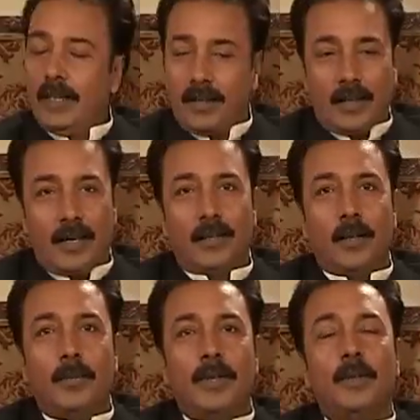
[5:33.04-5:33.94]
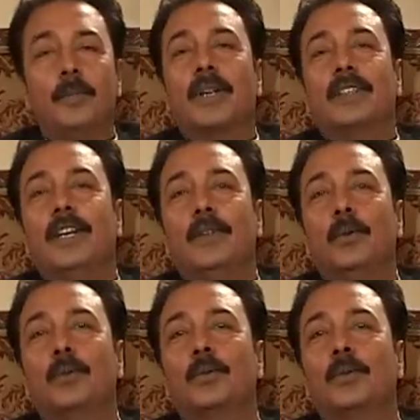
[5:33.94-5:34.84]
नहीं ख़रीदना भी नहीं पड़ता है
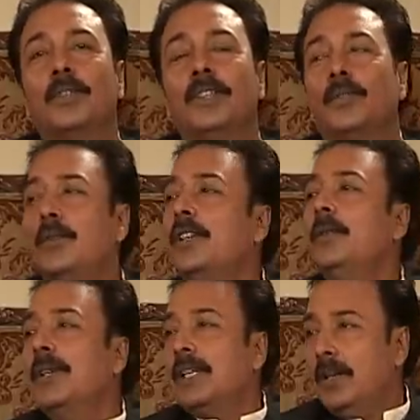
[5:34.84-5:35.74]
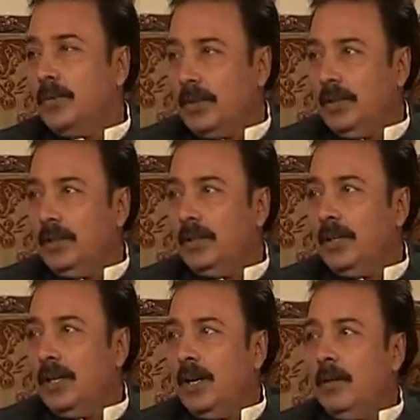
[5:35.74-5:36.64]
दोस्तों की कोई कीमत नहीं होती
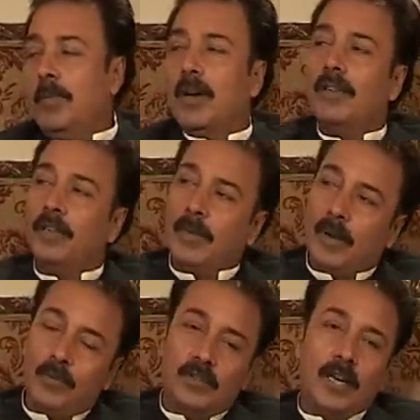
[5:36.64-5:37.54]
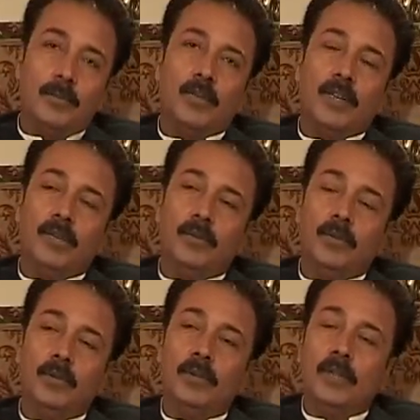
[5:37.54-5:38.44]
परवेज़ महमूद साहब जो हैं
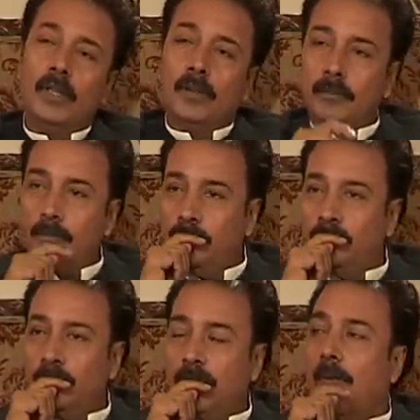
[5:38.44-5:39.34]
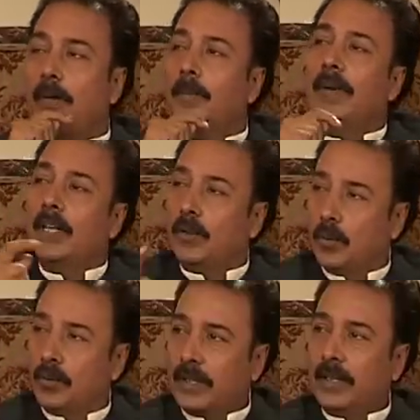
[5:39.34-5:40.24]
वो आफाक भाई के
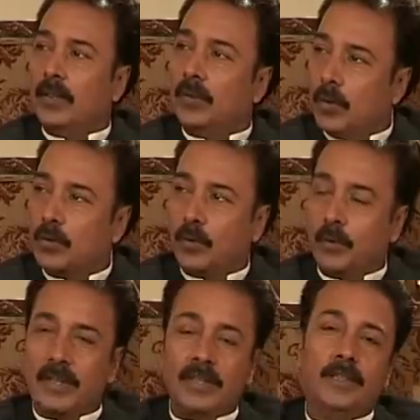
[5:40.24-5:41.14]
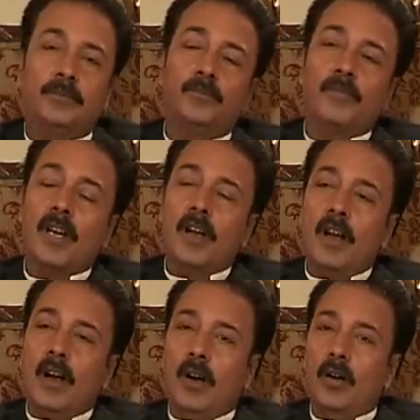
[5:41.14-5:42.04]
दोस्त हैं दोस्तों में से हैं
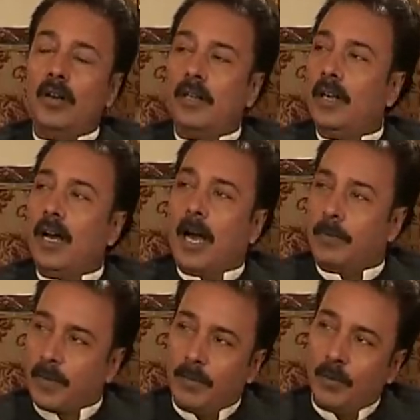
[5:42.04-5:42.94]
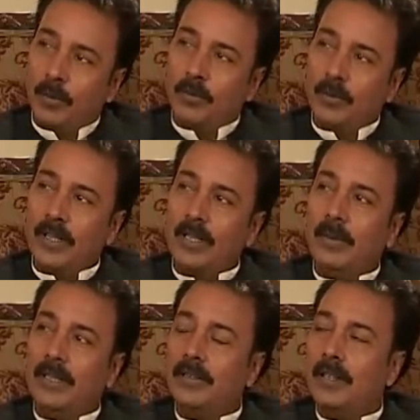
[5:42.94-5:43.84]
और आपके भी दोस्त होंगे
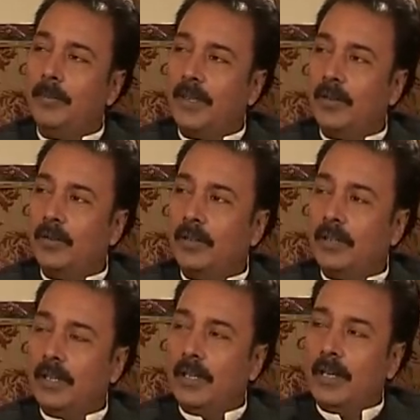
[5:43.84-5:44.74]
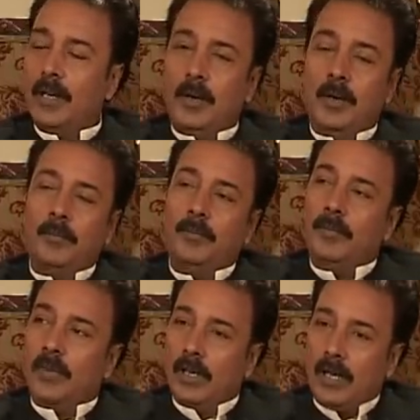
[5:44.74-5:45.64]
जमात इस्लामी के लोग
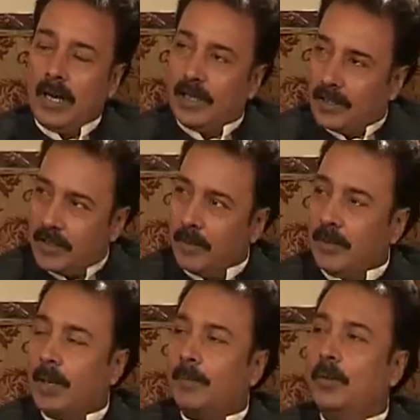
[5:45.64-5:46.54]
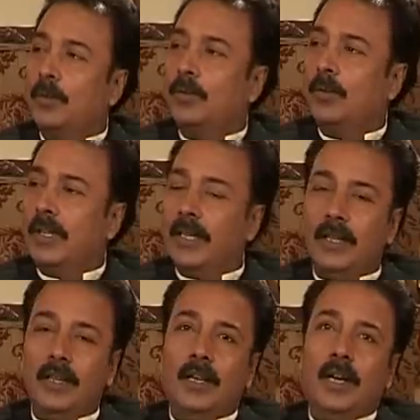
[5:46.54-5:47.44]
अहल तशी भी आपके दोस्त होंगे
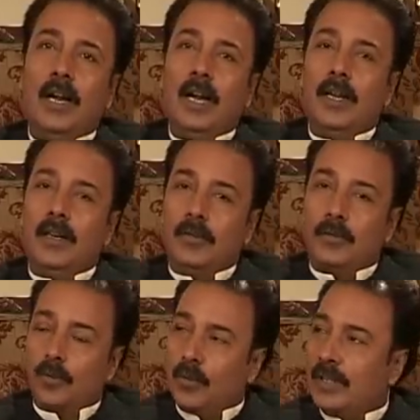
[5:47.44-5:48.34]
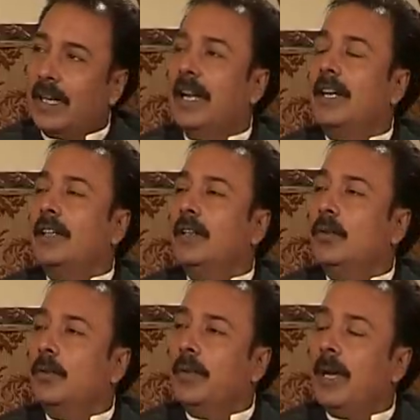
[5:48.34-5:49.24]
सुन्नी तहरीक के
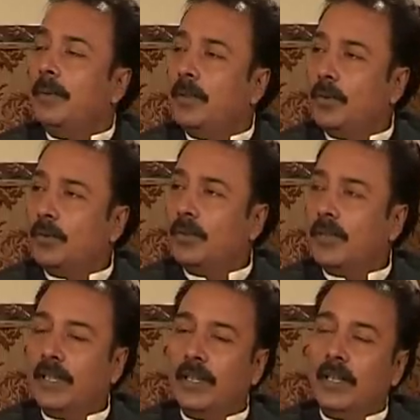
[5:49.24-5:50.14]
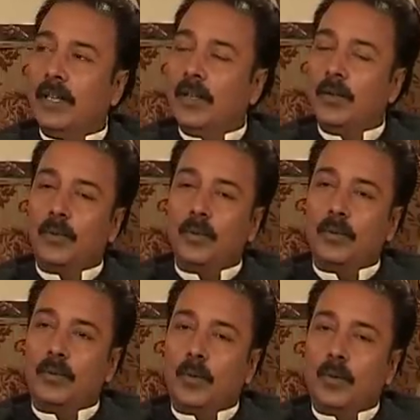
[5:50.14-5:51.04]
लोग भी आपके दोस्त होंगे तो
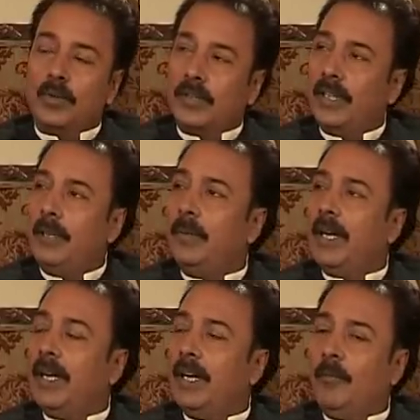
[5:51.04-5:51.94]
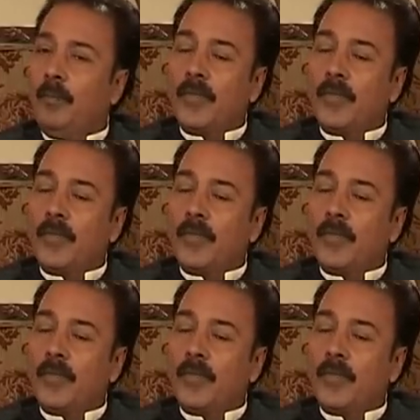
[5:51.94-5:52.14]
दोस्ती में